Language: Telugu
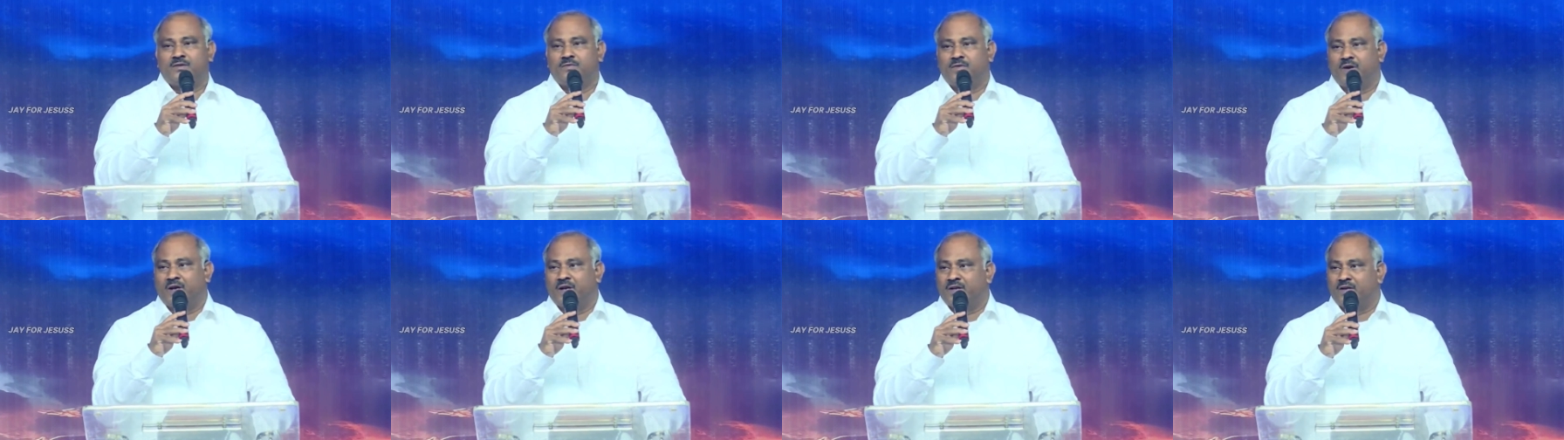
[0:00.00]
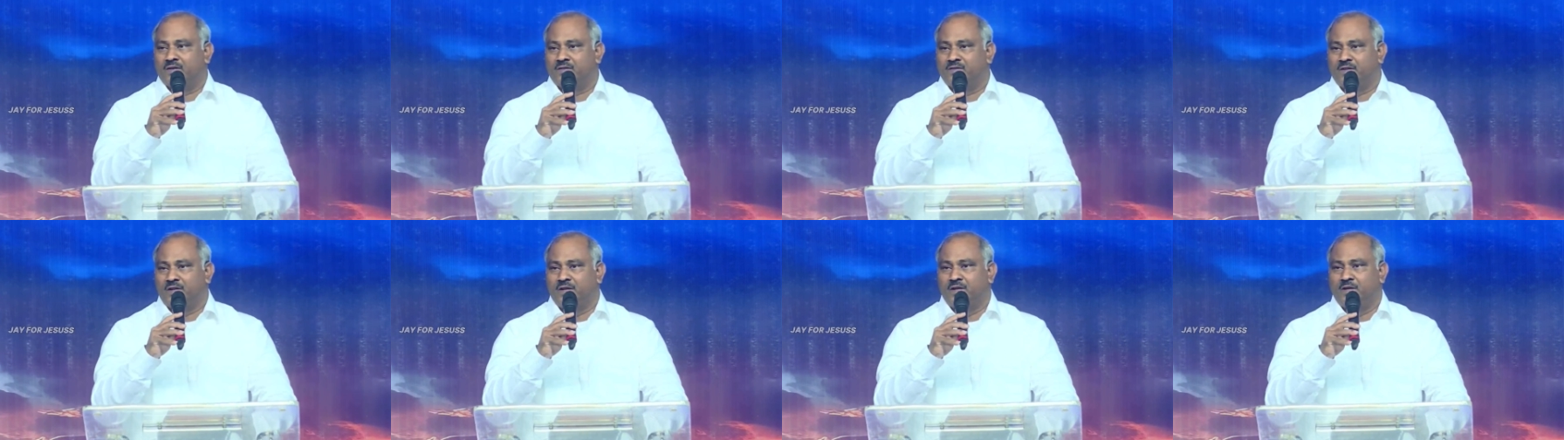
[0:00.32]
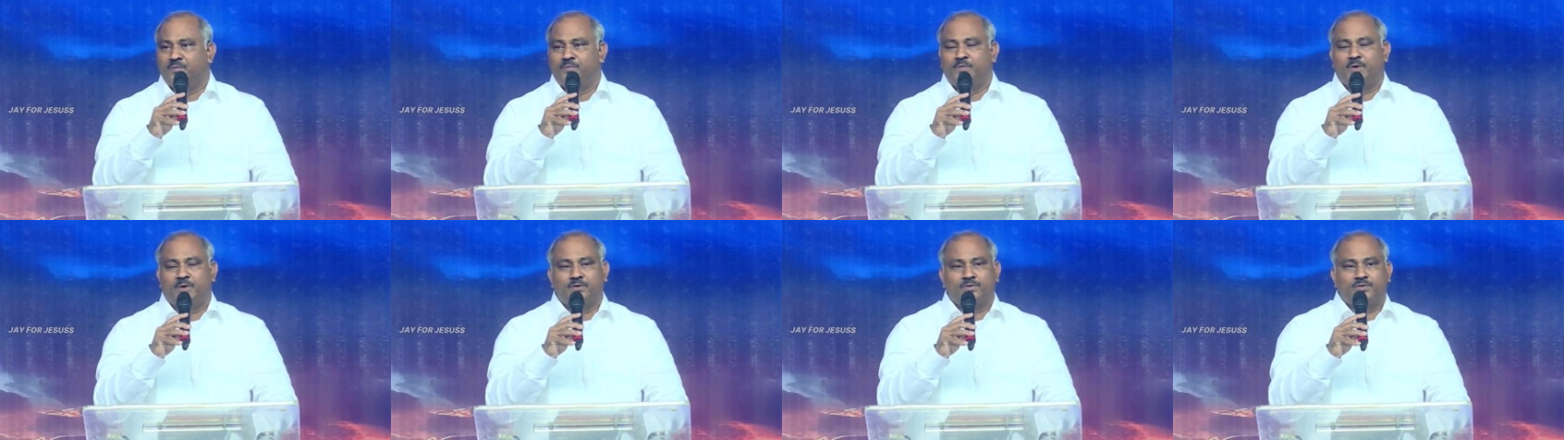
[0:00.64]
వారికి
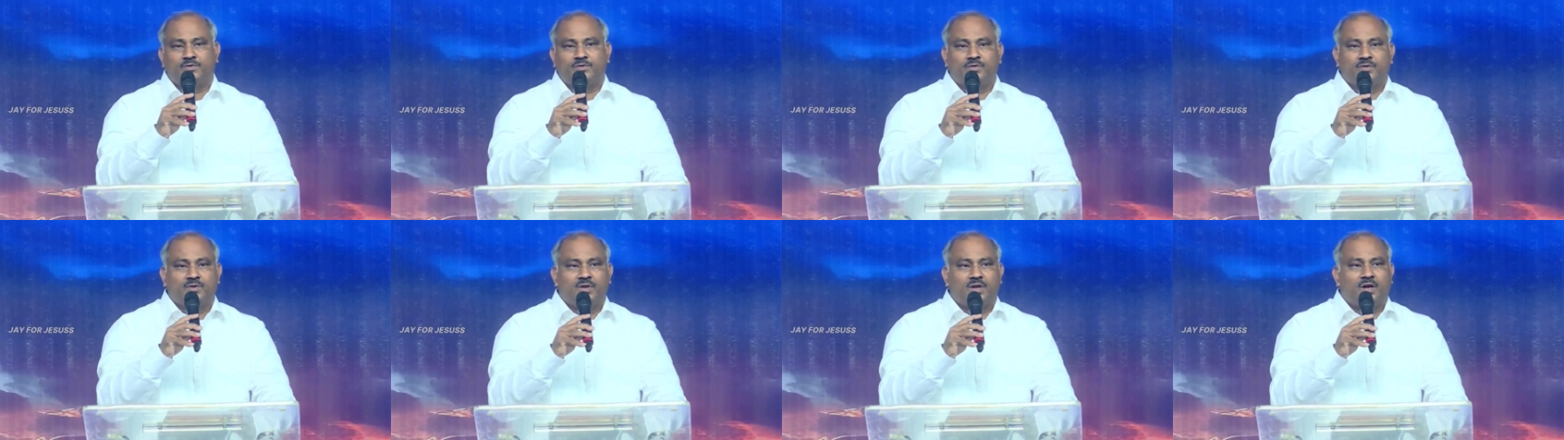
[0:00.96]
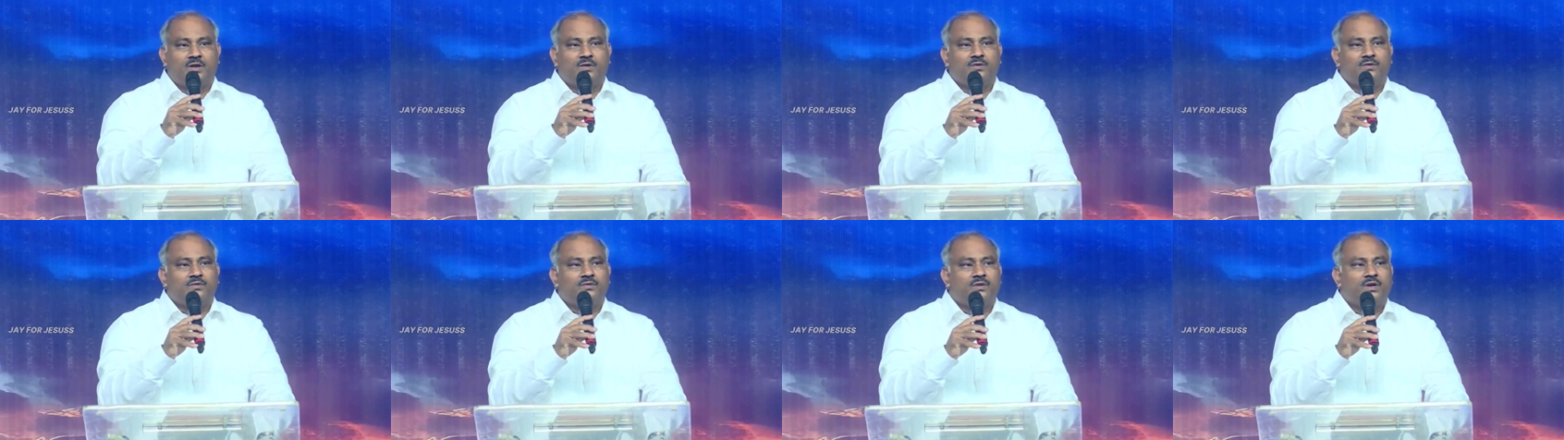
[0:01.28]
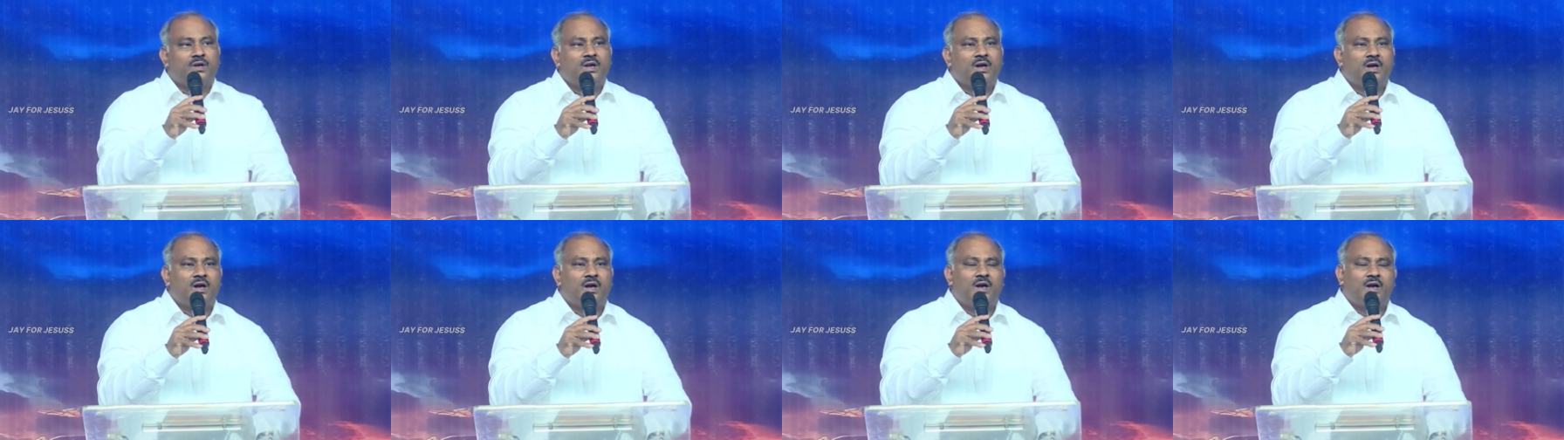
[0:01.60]
తెలియపరుస్తున్నాను
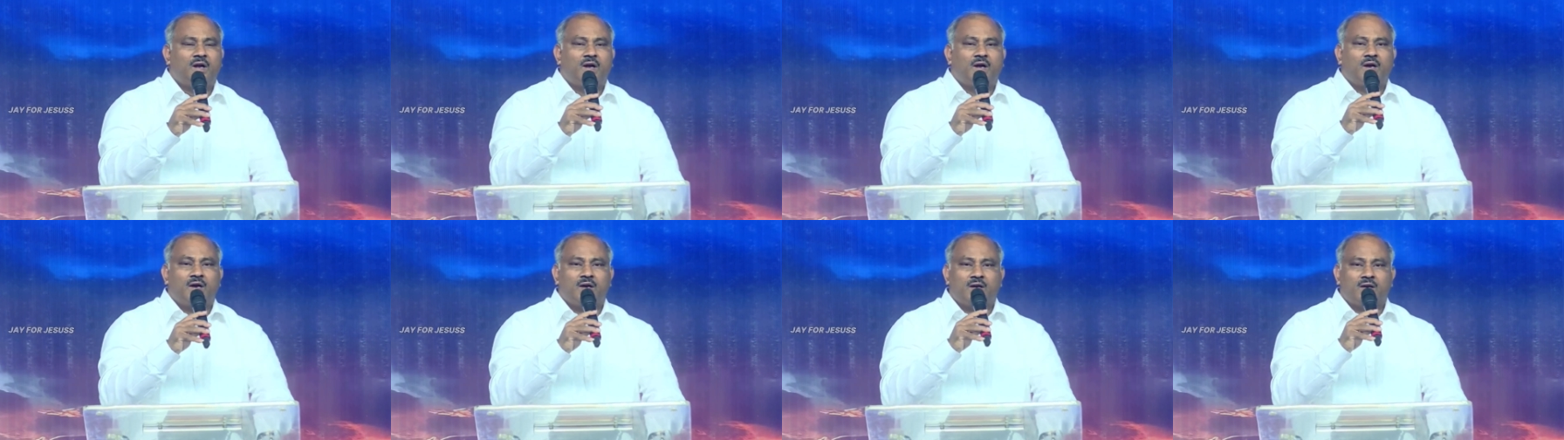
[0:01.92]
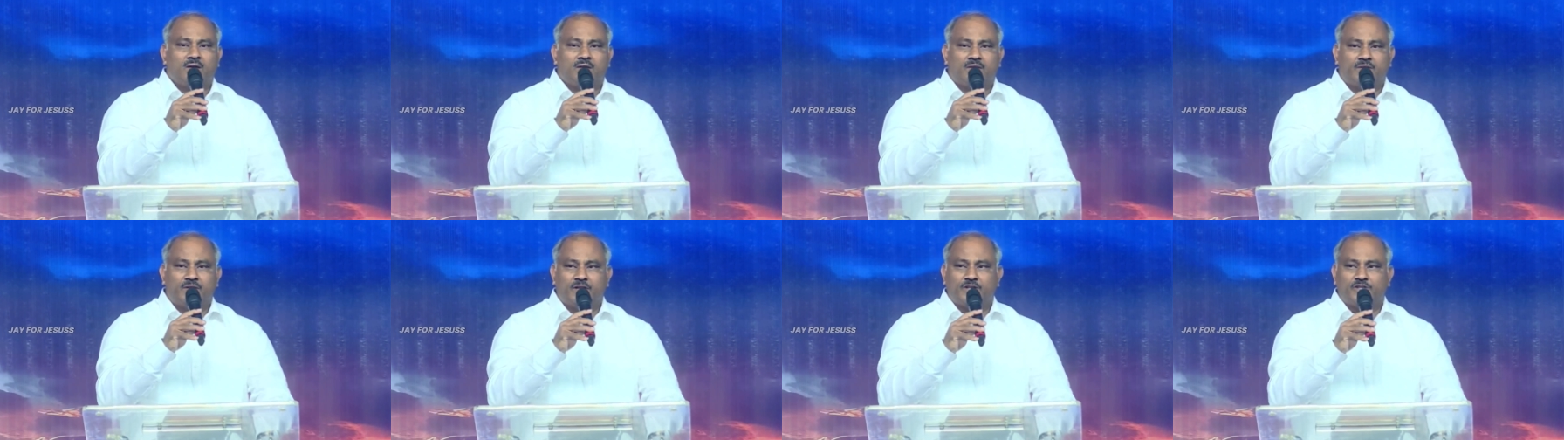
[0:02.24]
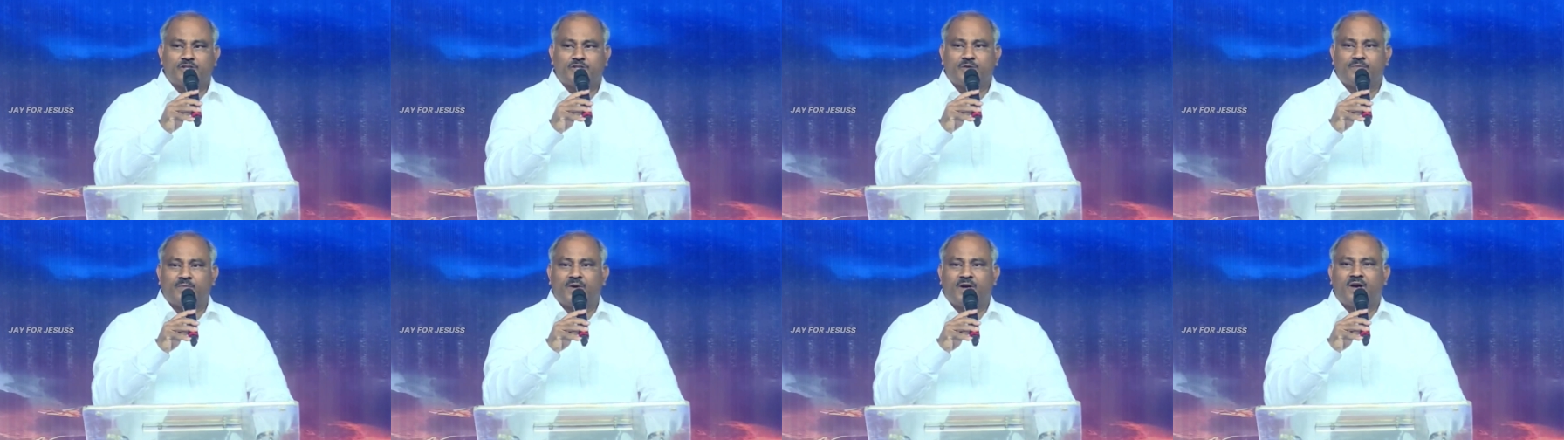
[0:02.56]

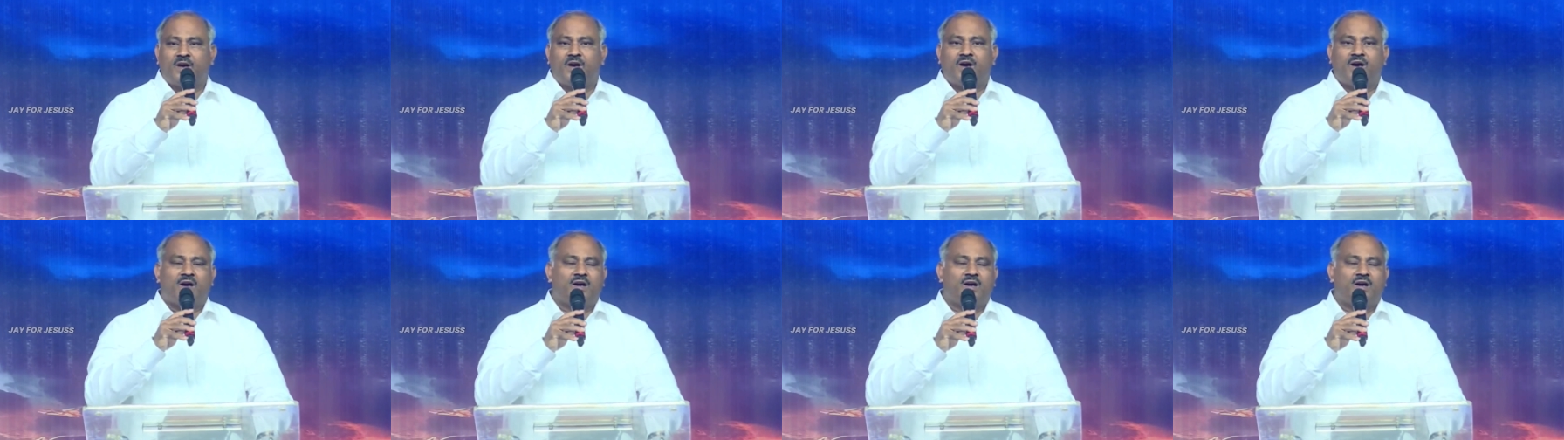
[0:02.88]
దేశమా